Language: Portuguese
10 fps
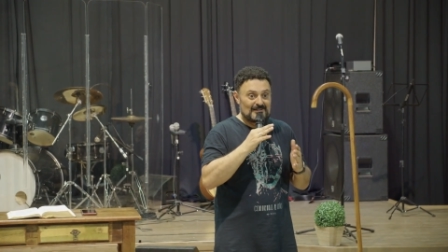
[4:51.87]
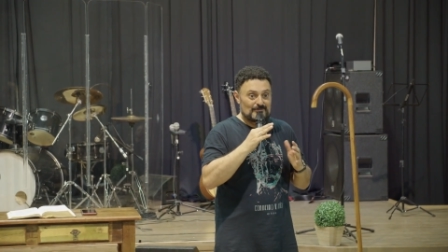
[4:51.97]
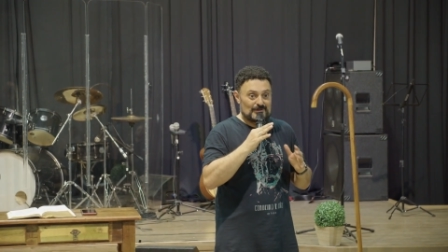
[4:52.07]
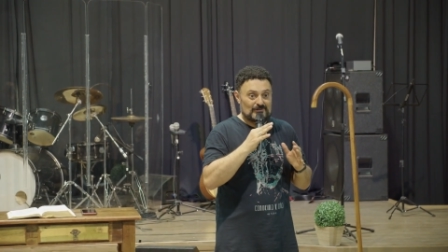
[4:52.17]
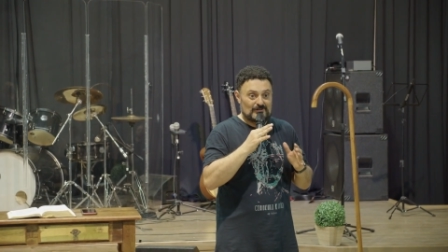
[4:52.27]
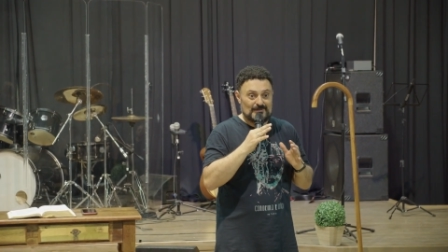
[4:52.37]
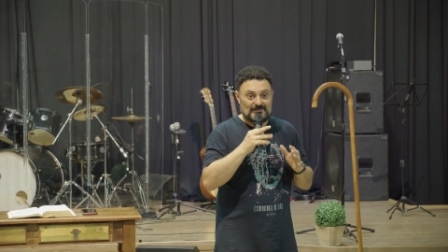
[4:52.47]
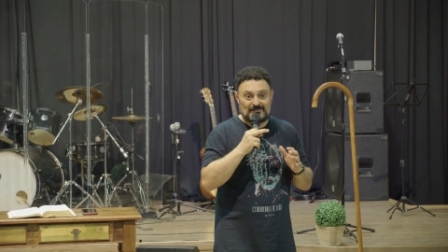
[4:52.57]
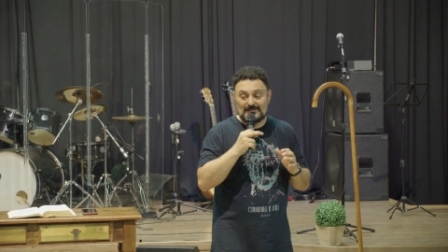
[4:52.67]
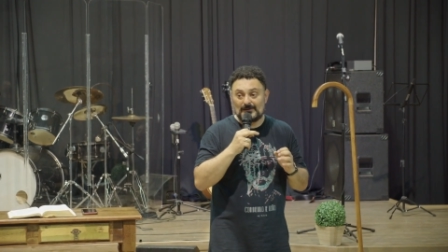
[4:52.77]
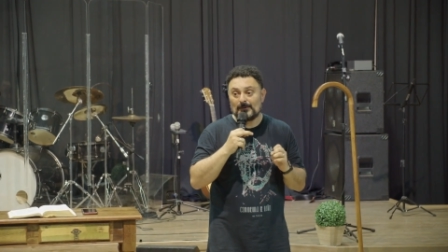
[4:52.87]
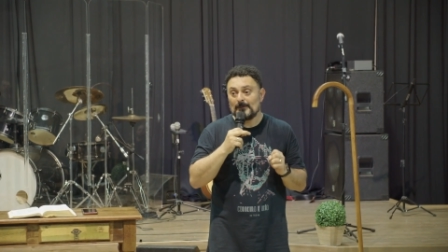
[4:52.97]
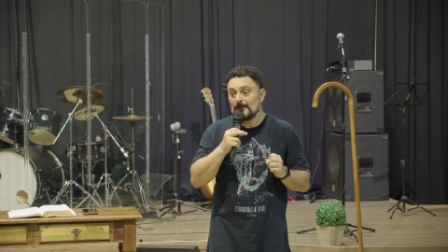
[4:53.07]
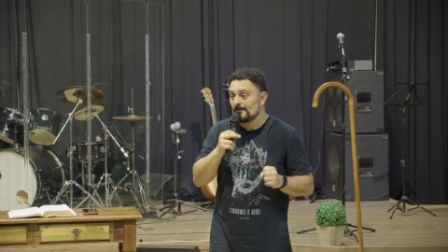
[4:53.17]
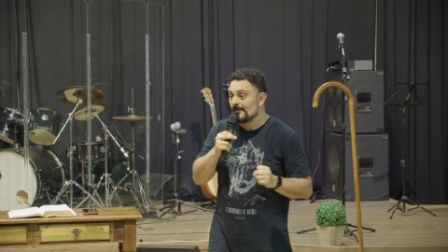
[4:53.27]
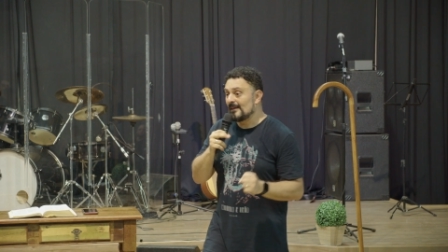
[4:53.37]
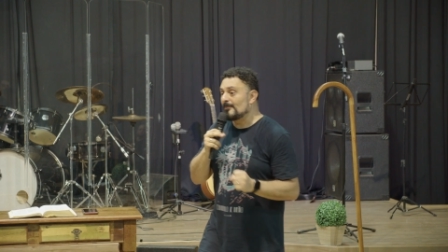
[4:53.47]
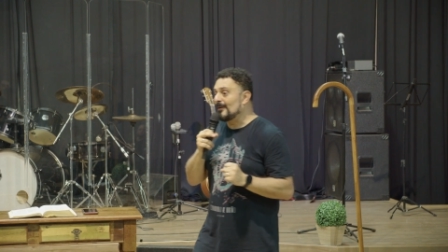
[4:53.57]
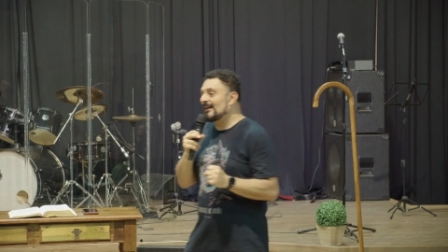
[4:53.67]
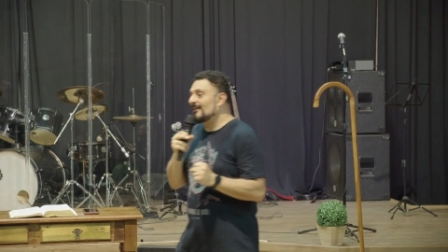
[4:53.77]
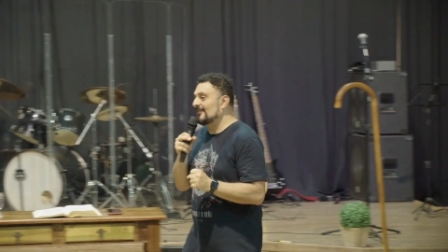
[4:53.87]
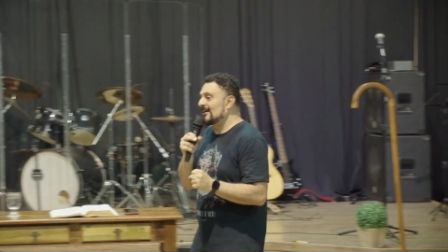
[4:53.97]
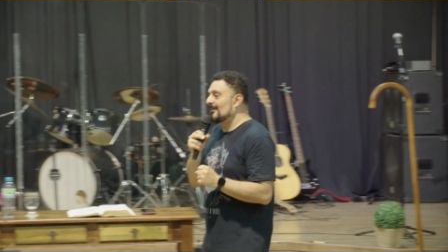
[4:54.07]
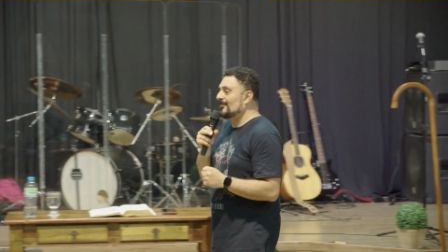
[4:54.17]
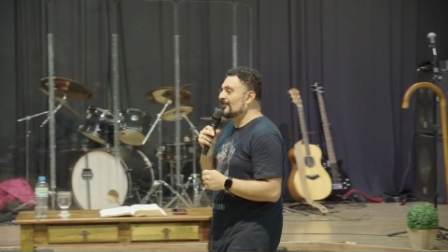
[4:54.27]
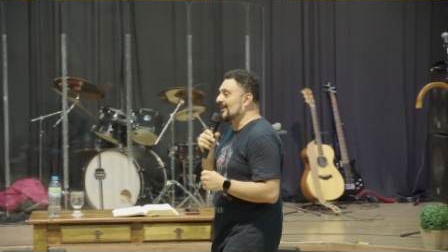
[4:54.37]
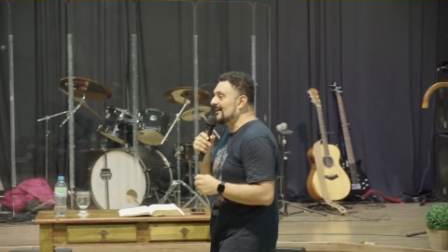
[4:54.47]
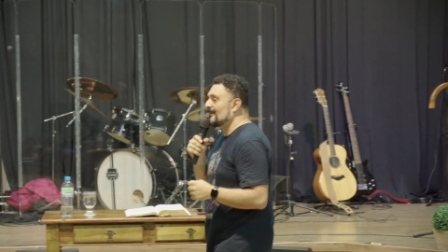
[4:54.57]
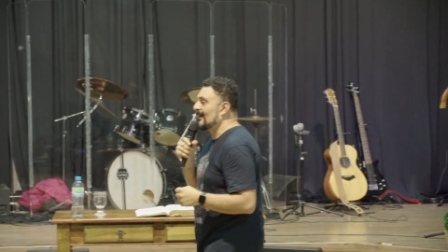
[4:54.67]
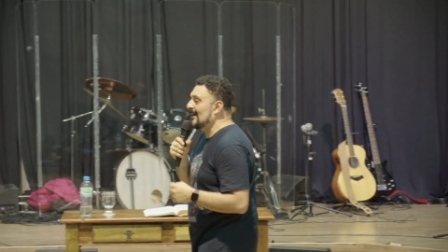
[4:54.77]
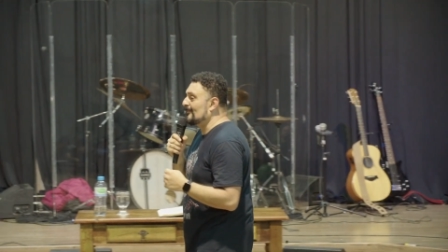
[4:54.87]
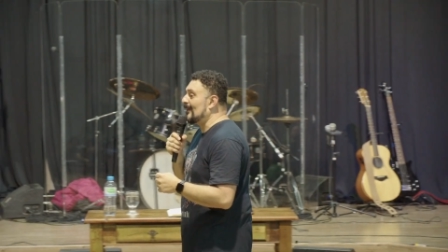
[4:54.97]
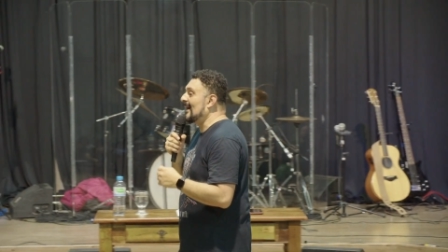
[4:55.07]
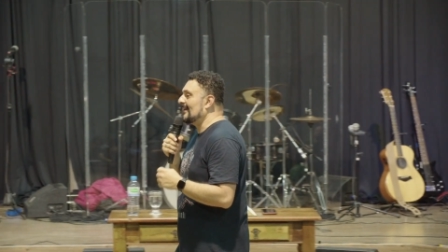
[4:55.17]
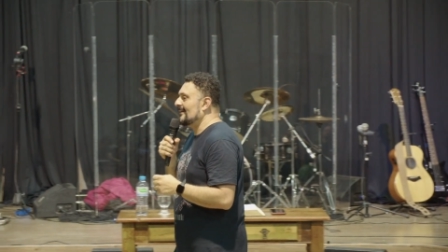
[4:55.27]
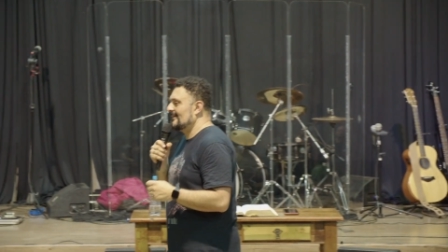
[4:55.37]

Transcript: Mas você começa a entender. E a palavra usada para pai,